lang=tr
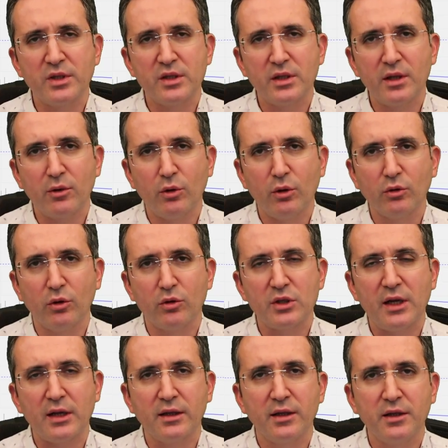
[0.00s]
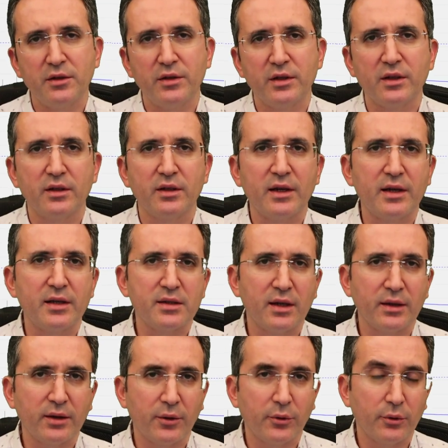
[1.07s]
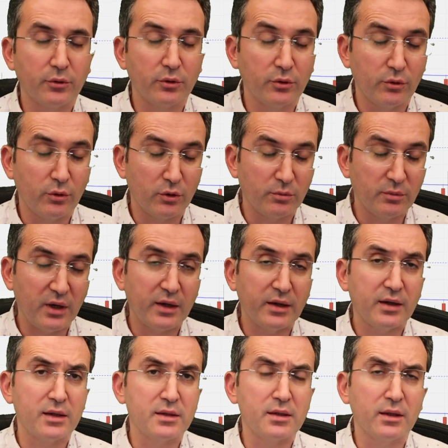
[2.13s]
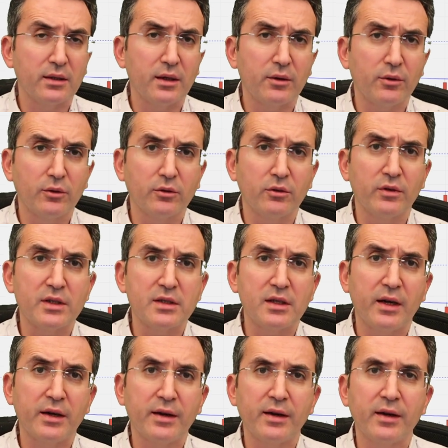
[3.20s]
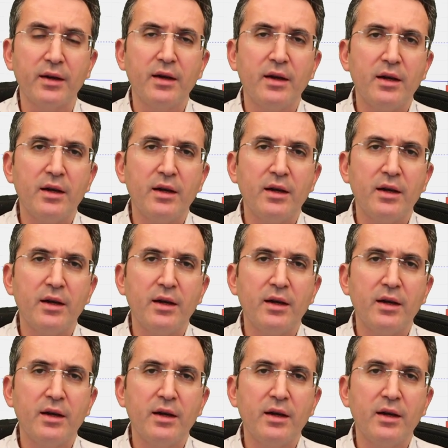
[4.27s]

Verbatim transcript: istek oldu. Özellikle Twitter'da yazanlar oldu, yorumlarda yazanlar oldu vesaire.